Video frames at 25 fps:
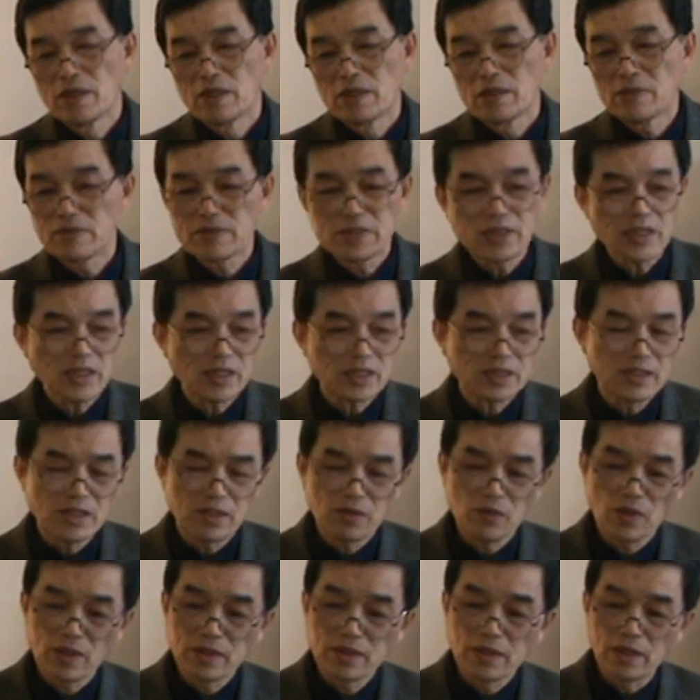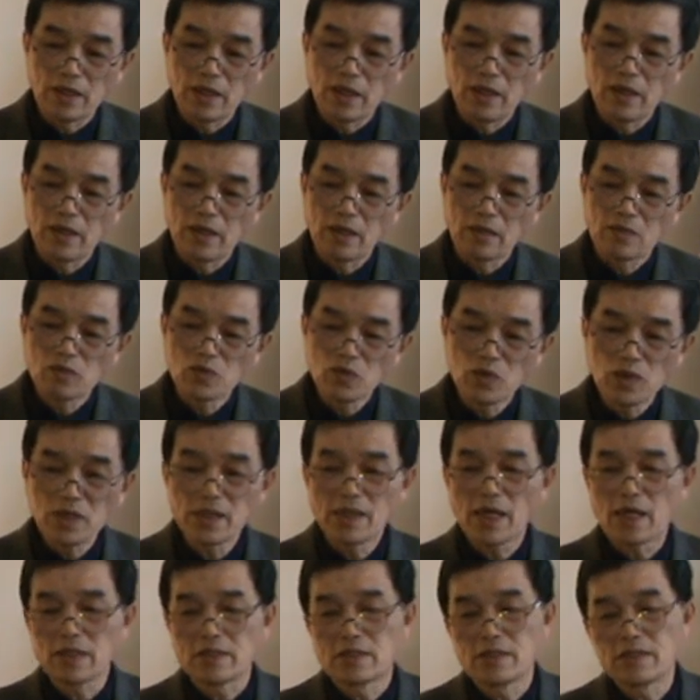那么这个阶段的最
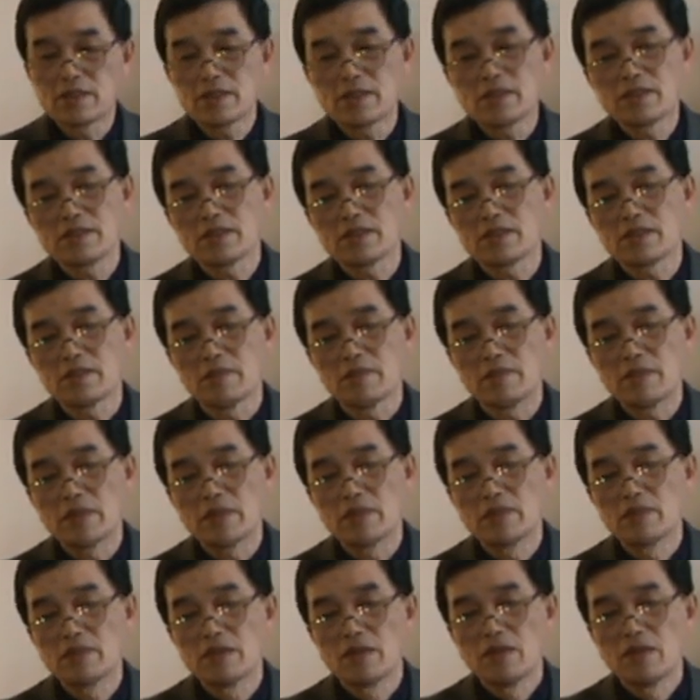大特征是什么呢？